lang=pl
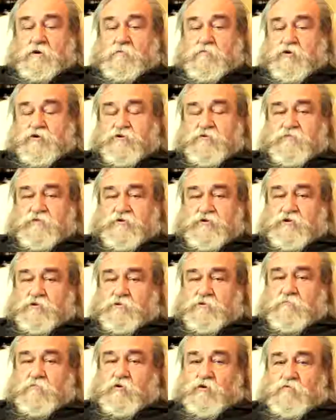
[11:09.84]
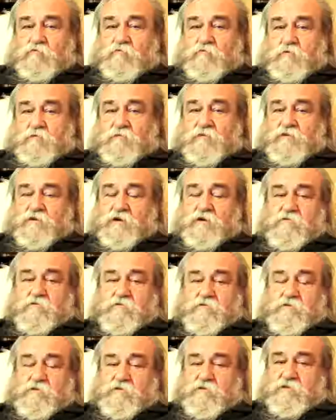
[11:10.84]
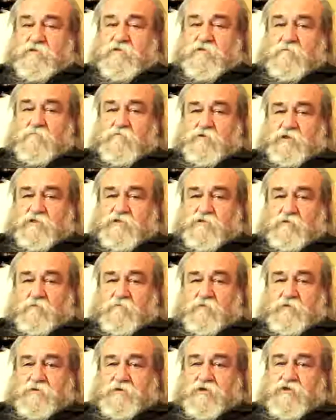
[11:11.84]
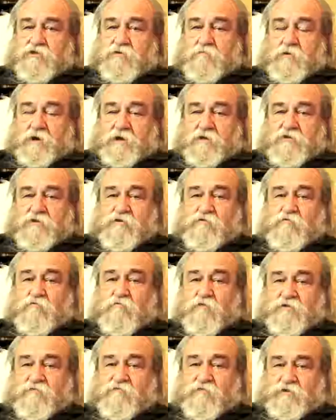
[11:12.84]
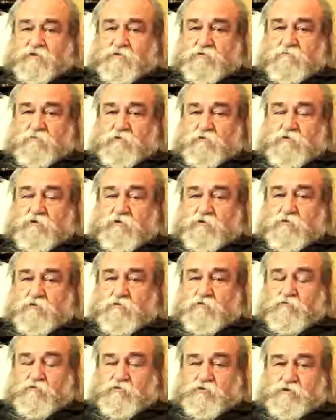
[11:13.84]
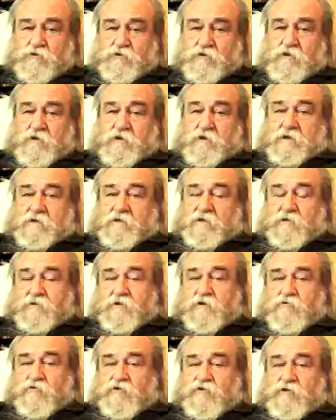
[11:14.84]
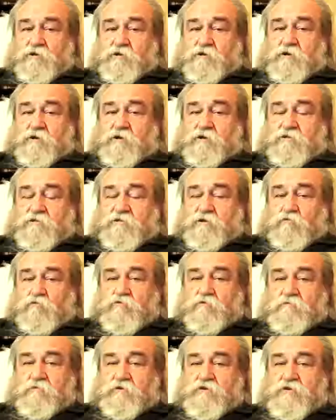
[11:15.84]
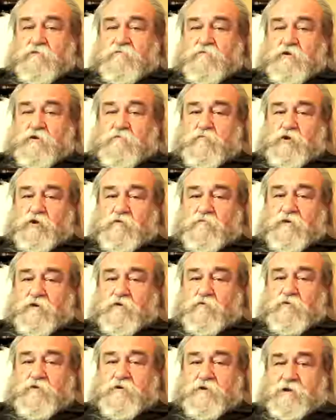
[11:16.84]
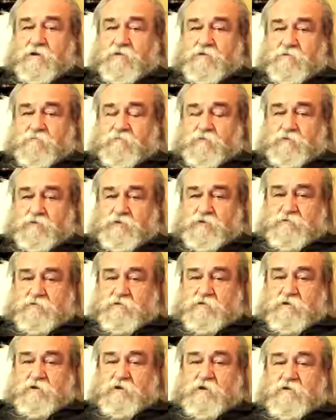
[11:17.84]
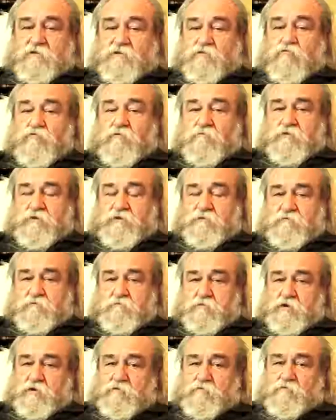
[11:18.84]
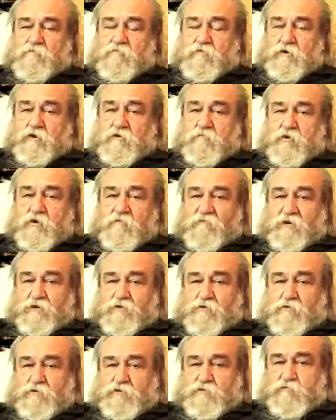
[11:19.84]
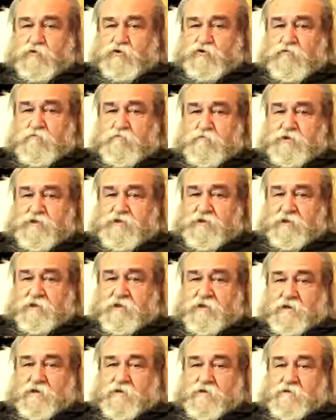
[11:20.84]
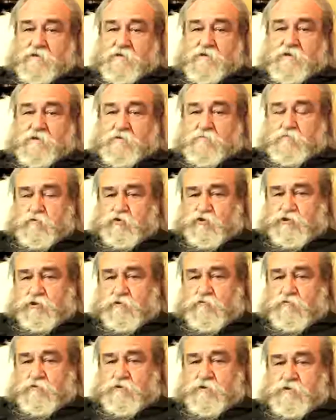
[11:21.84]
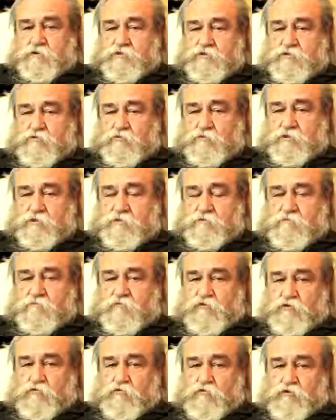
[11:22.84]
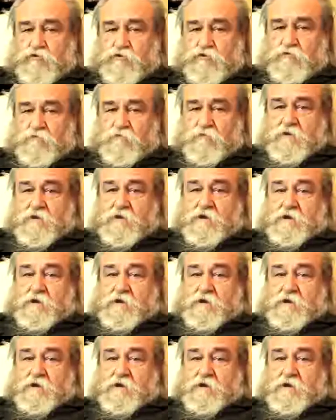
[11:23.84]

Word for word: Po 90 roku wprowadzając system testowy, jeszcze bardziej ubezwłasnowolniono ludzi, dlatego że całkowicie wyeliminowano kreatywność, Całkowicie wyeliminowano sposób myślenia poszczególnych studentów czy uczniów,